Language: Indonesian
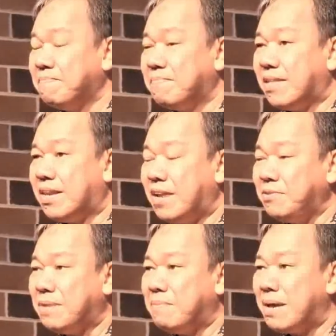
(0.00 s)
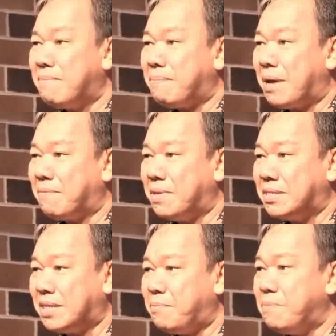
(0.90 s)
Lalu saya bilang sama Pak Erwin,
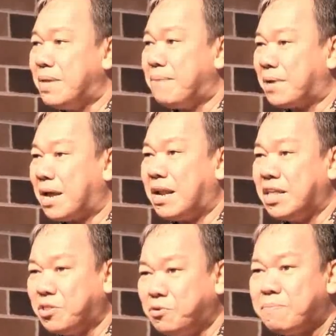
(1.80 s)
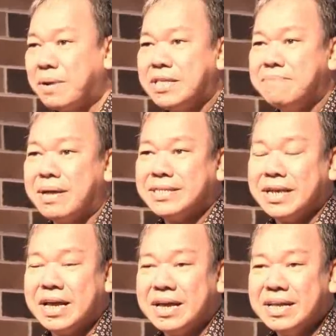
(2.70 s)
saya pun menyampaikan hal itu kepada jemaat
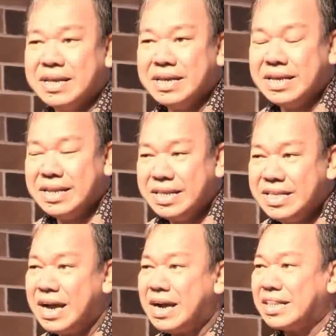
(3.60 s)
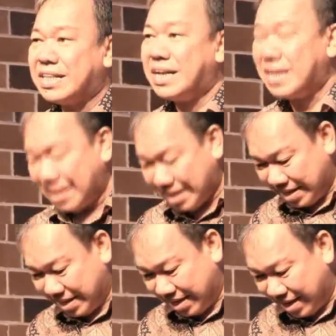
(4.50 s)
saya di Jakarta.
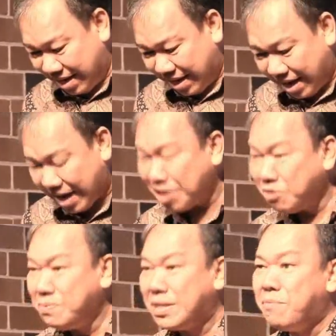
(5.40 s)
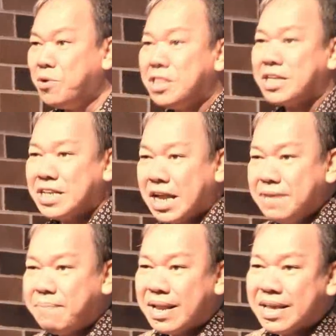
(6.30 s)
Hal itu bisa mungkin terjadi
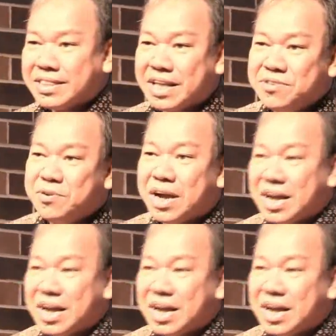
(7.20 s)
pada kita juga.